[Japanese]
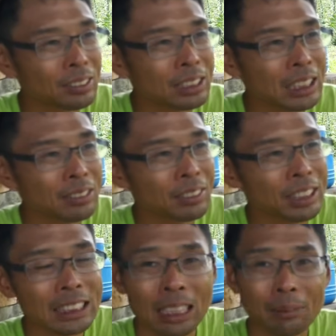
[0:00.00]
う資格は
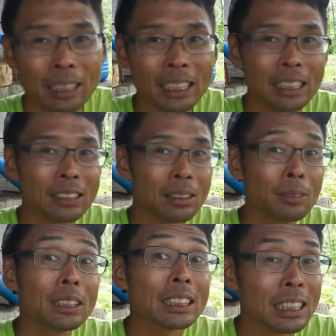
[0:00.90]
私にはあんまないとは
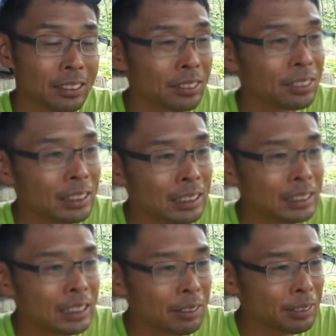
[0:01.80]
思うんですけれど、
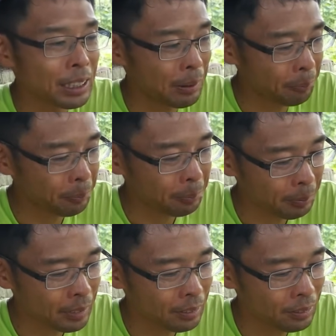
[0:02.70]
でもね、
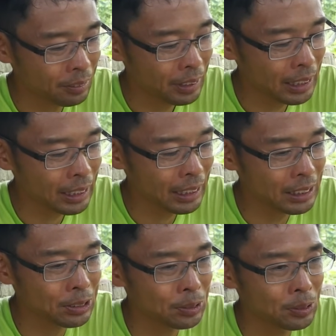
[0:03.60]
これだけ
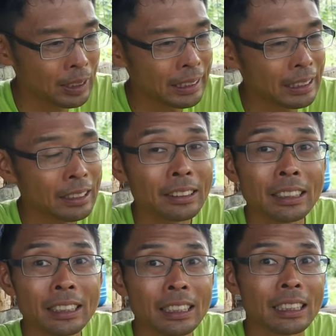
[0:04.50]
ね、情報が手軽
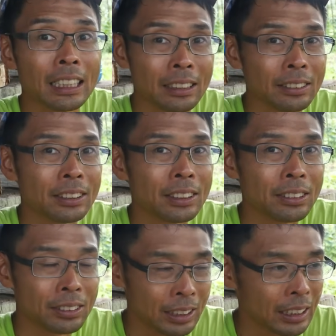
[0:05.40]
に手に入る
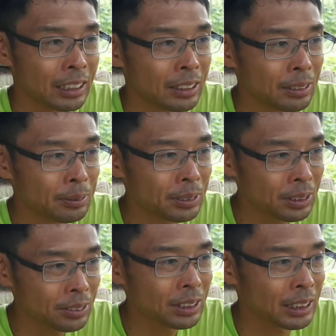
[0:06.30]
世の中。もう
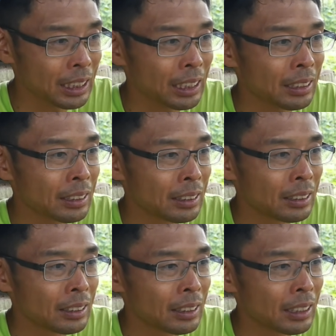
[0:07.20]
少しね、
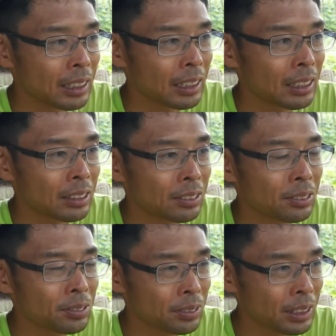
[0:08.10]
えっ、ー、と、
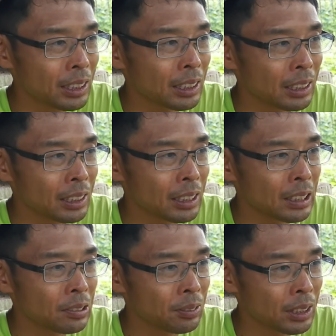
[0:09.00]
特に
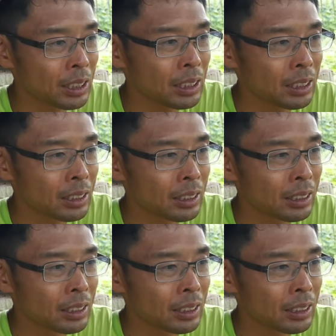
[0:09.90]
人に、